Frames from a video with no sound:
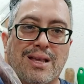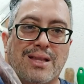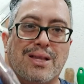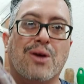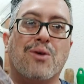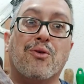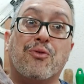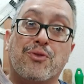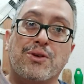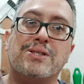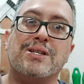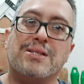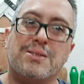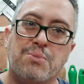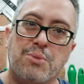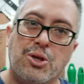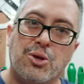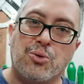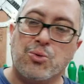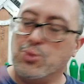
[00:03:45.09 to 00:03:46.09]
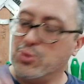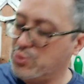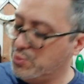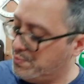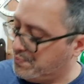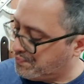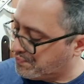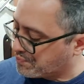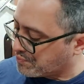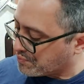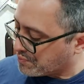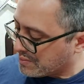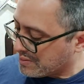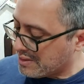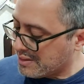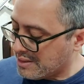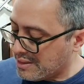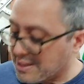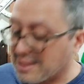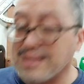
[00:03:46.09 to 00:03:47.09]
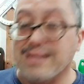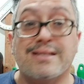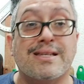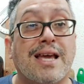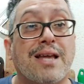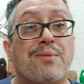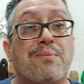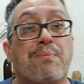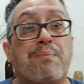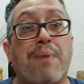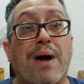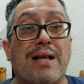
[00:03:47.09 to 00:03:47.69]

Então, eu fiz esse mini curso, certo?